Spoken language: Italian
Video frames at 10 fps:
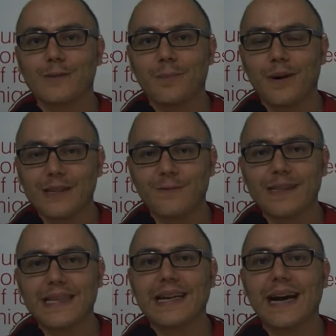fatto un po' di
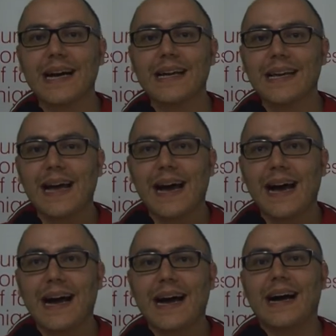fatica
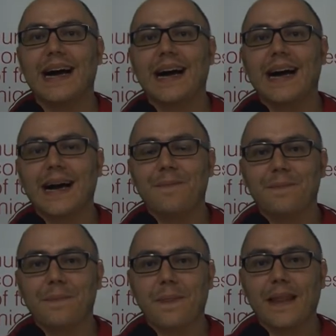a
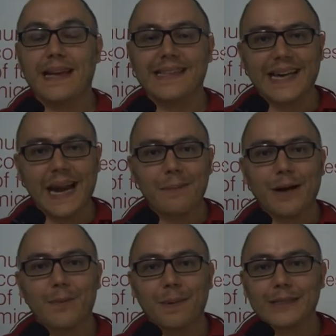um, integrarmi
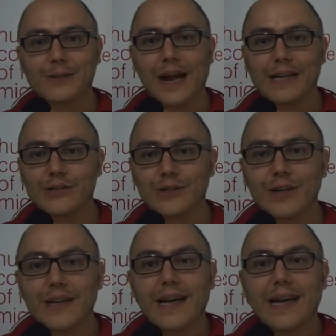col personaggio.
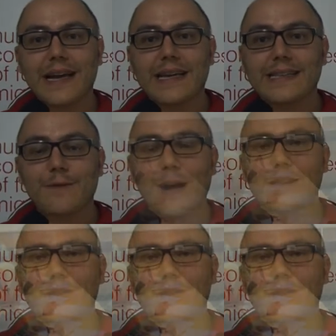Eh, di